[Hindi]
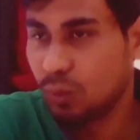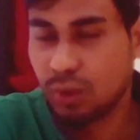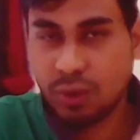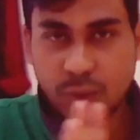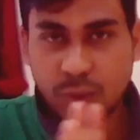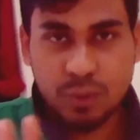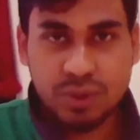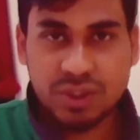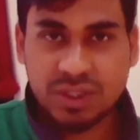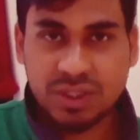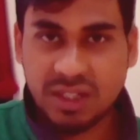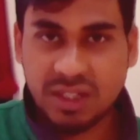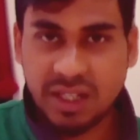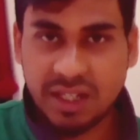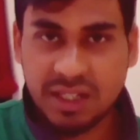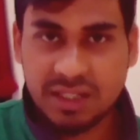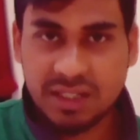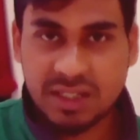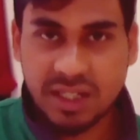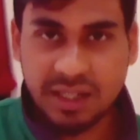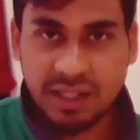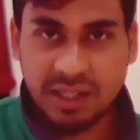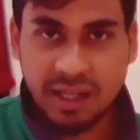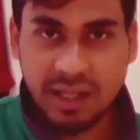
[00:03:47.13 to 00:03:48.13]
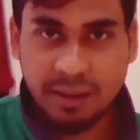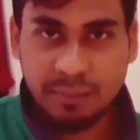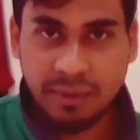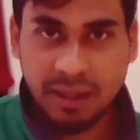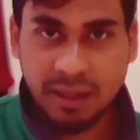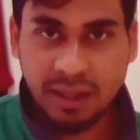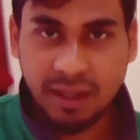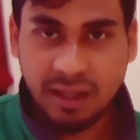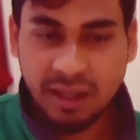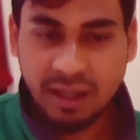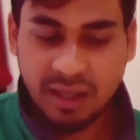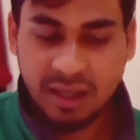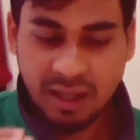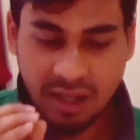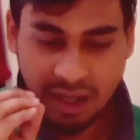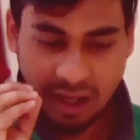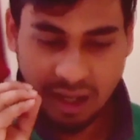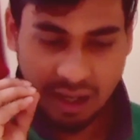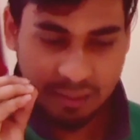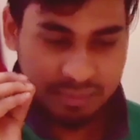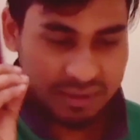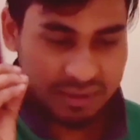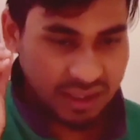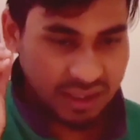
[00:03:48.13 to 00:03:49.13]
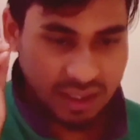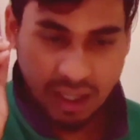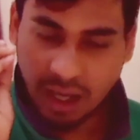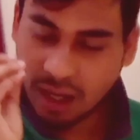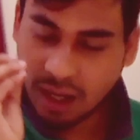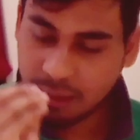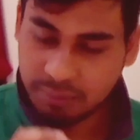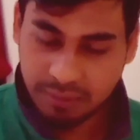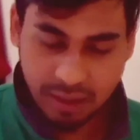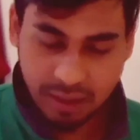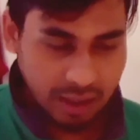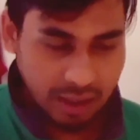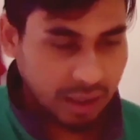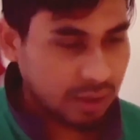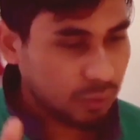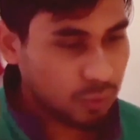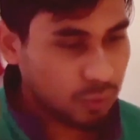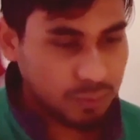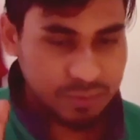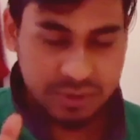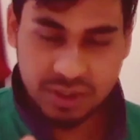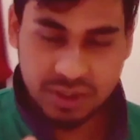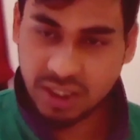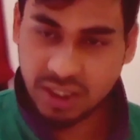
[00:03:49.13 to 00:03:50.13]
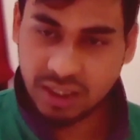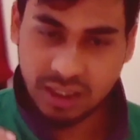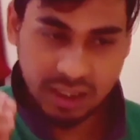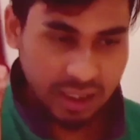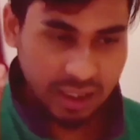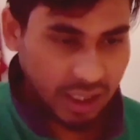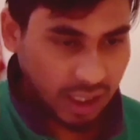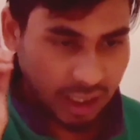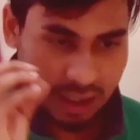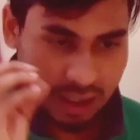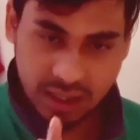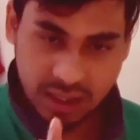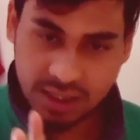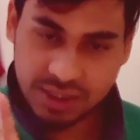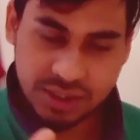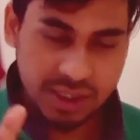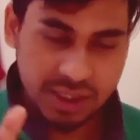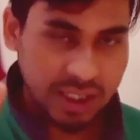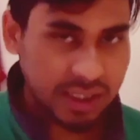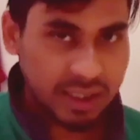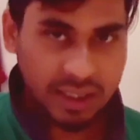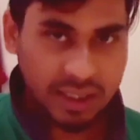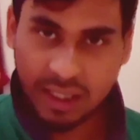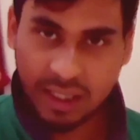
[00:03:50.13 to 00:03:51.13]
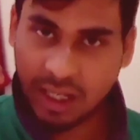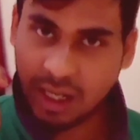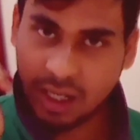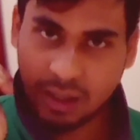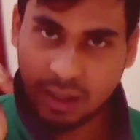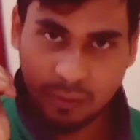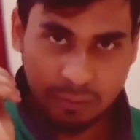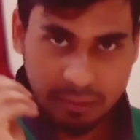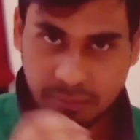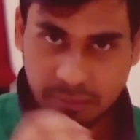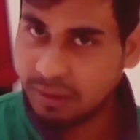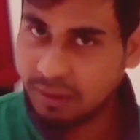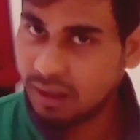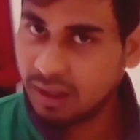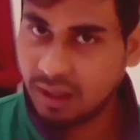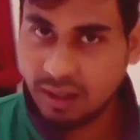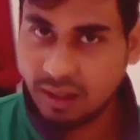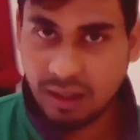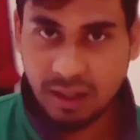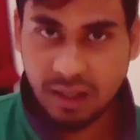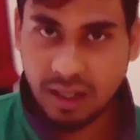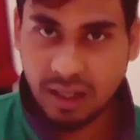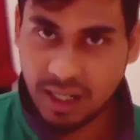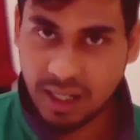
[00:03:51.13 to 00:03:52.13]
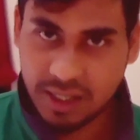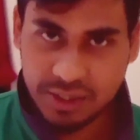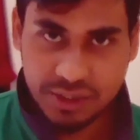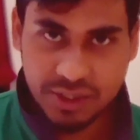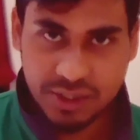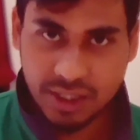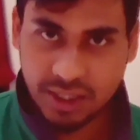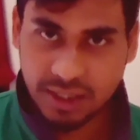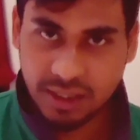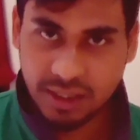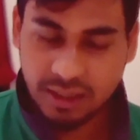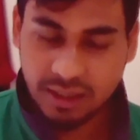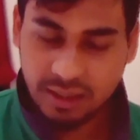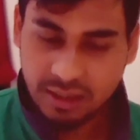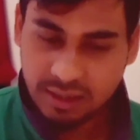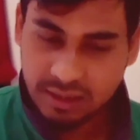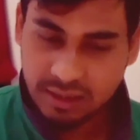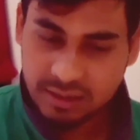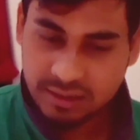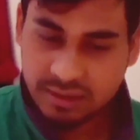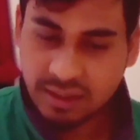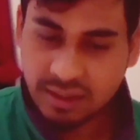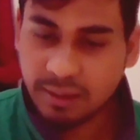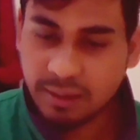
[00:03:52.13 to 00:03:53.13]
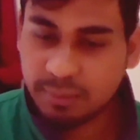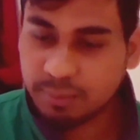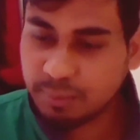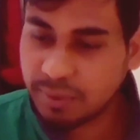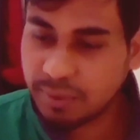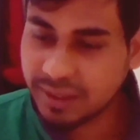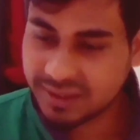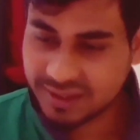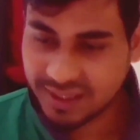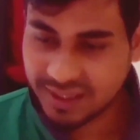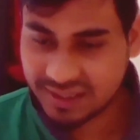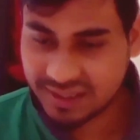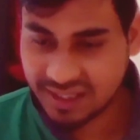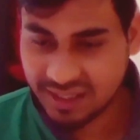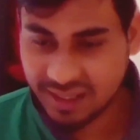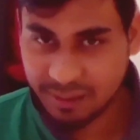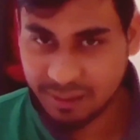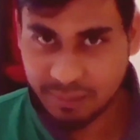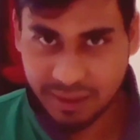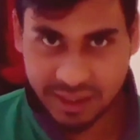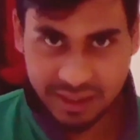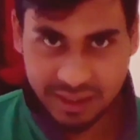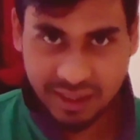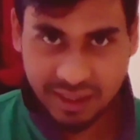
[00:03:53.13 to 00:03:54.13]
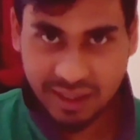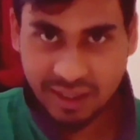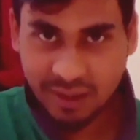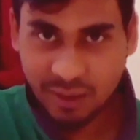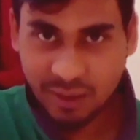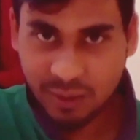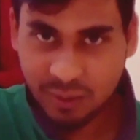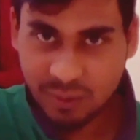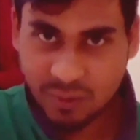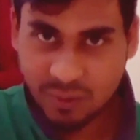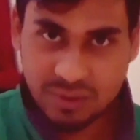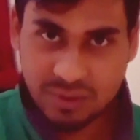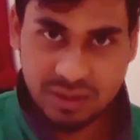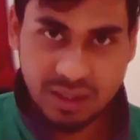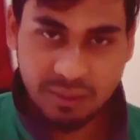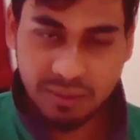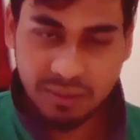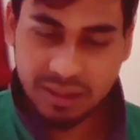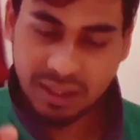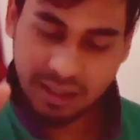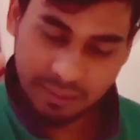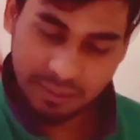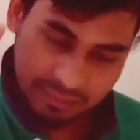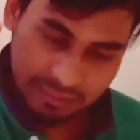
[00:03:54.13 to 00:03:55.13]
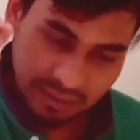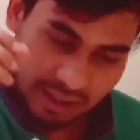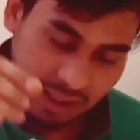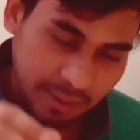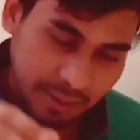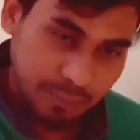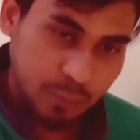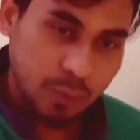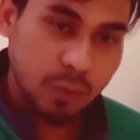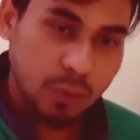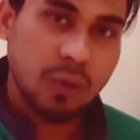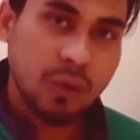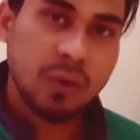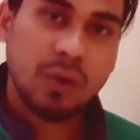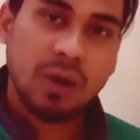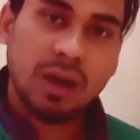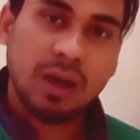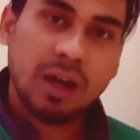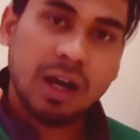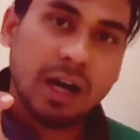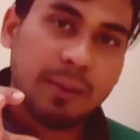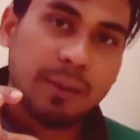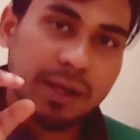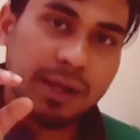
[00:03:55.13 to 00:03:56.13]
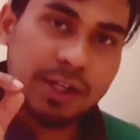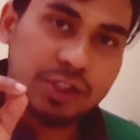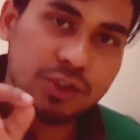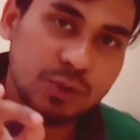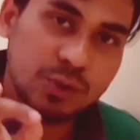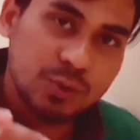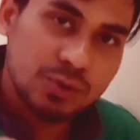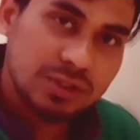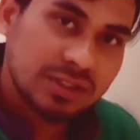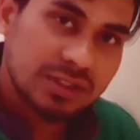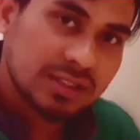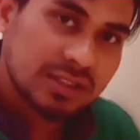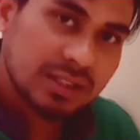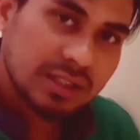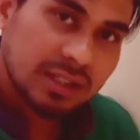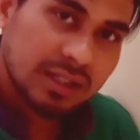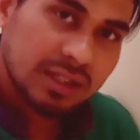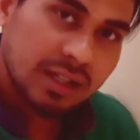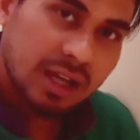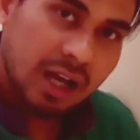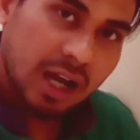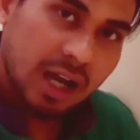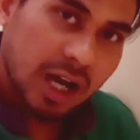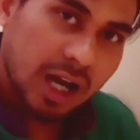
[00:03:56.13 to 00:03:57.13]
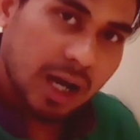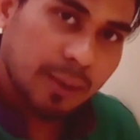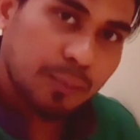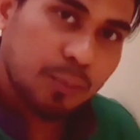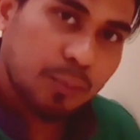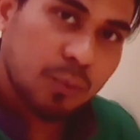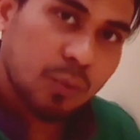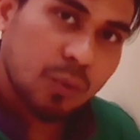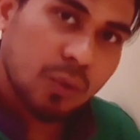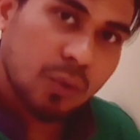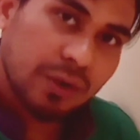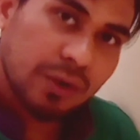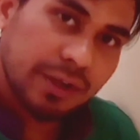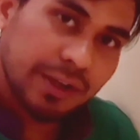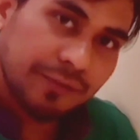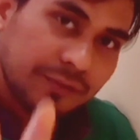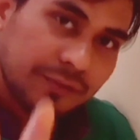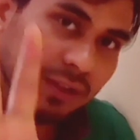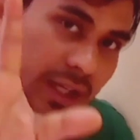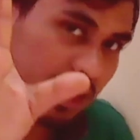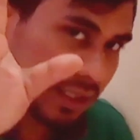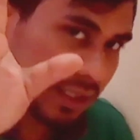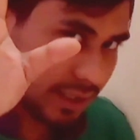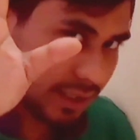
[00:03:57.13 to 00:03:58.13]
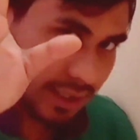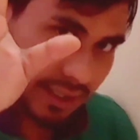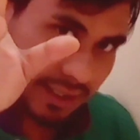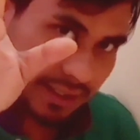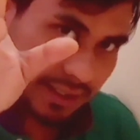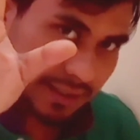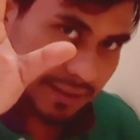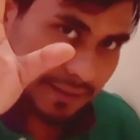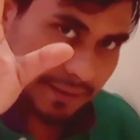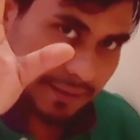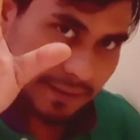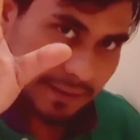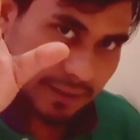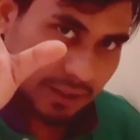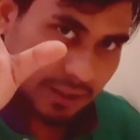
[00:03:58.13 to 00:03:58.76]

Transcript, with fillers: और कुछ नहीं चाहिए हमें आपसे ना आपका रूम चाहिए ना घर चाहिए ना oh, no. गाड़ी चाहिए सिर्फ पैसा चाहिए भाई उसके बाद हम आपको हमारे शूज़ आपको गिफ्ट कर देंगे